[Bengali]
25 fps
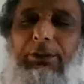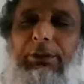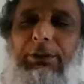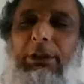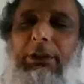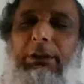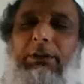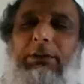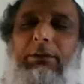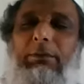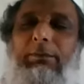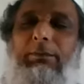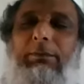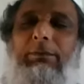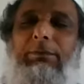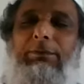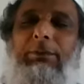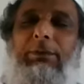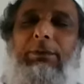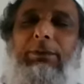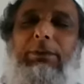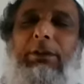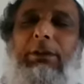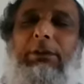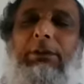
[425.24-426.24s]
করতেন
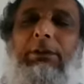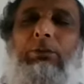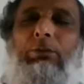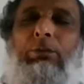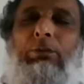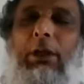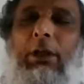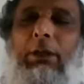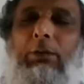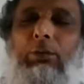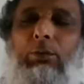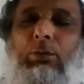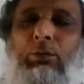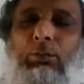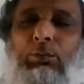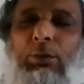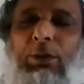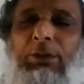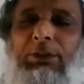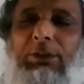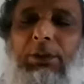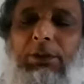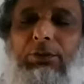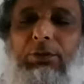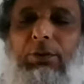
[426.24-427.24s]
যাতে উনার
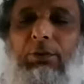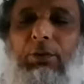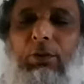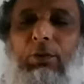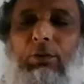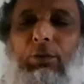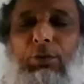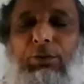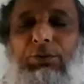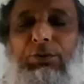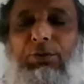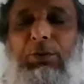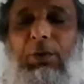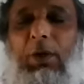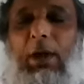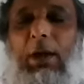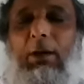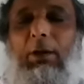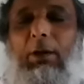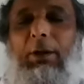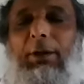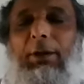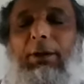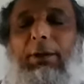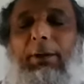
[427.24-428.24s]
উন্মতের জন্য কষ্ট না
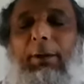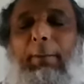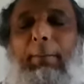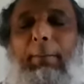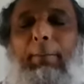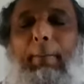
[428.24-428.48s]
হয়